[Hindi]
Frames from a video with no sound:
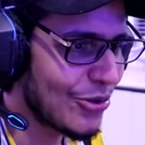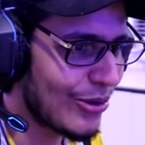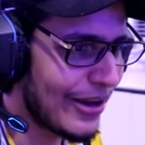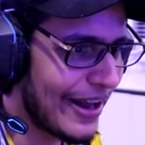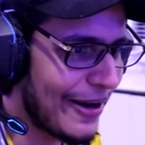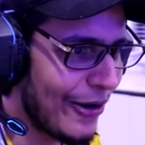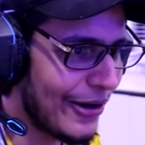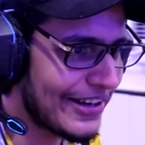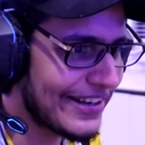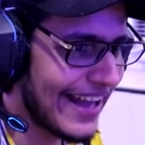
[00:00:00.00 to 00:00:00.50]
यू
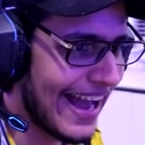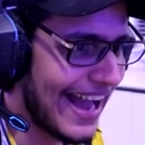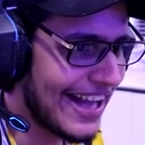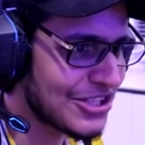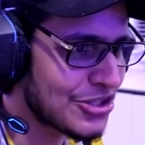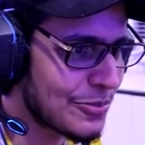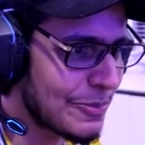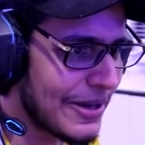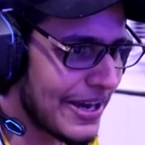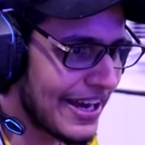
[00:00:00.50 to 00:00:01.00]
कैन नॉट
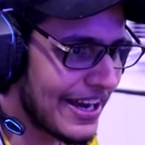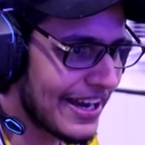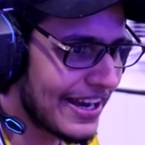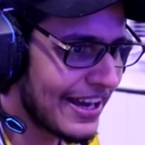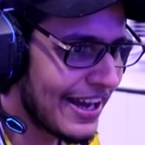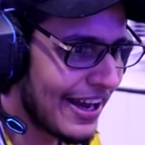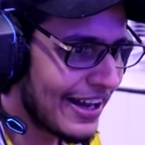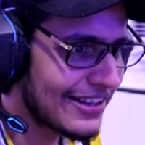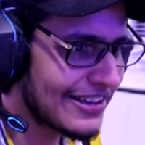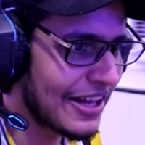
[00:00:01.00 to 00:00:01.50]
कैच मी
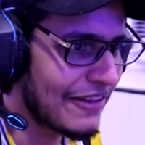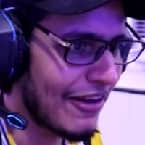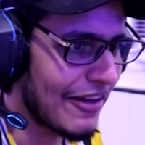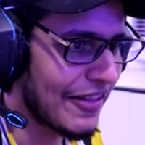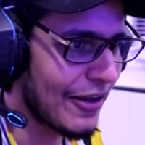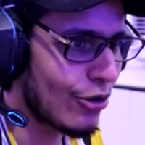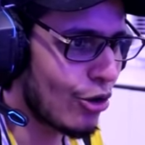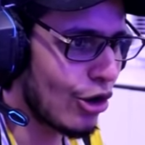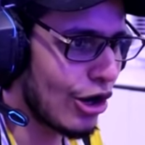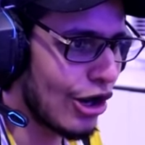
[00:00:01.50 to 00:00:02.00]

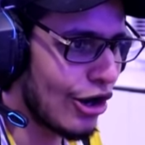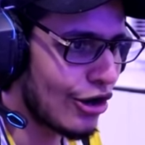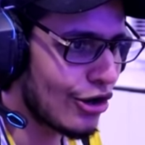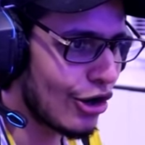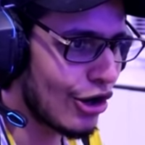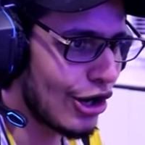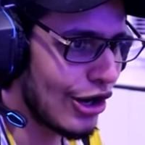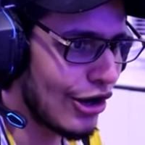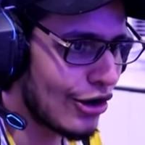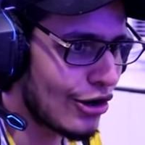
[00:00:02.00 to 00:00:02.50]
दरवाजा खोलो
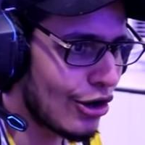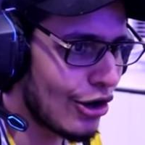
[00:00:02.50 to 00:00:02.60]
खोलो